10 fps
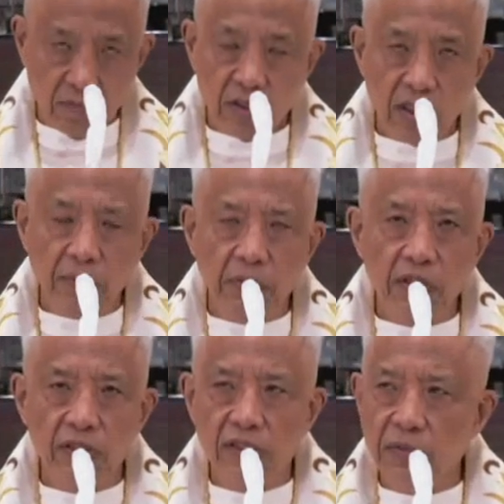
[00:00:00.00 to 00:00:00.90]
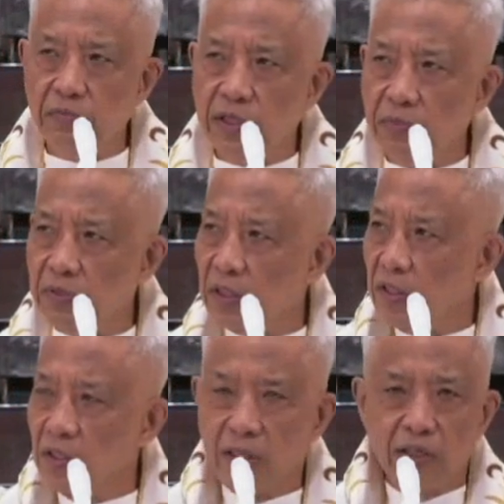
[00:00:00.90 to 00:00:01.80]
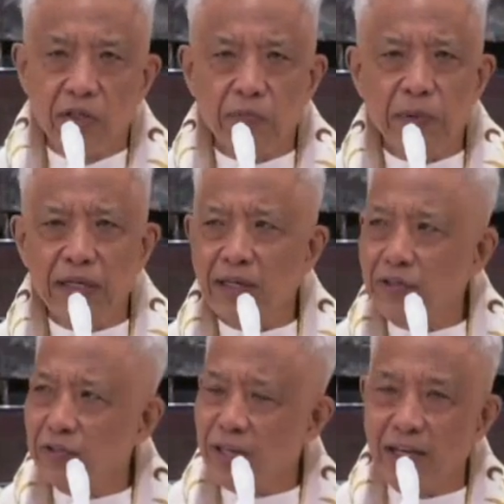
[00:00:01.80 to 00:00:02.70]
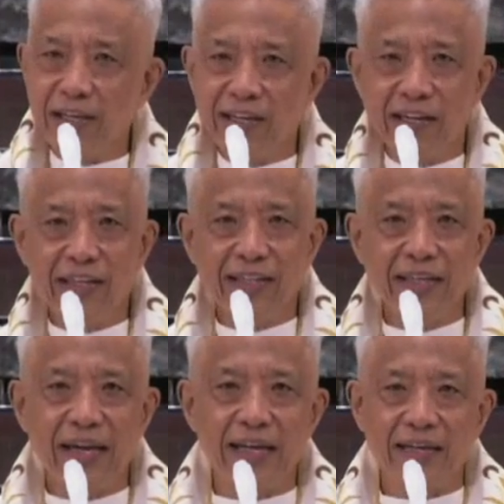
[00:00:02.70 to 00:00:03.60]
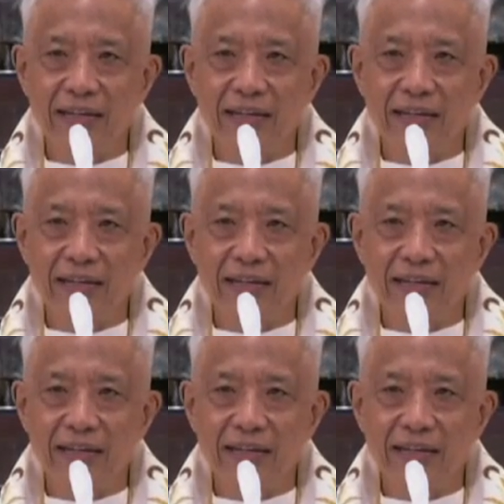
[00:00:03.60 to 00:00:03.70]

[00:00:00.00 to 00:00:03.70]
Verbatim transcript: Sabi ni Steve Jobs, yung pera ko sayang lahat yan.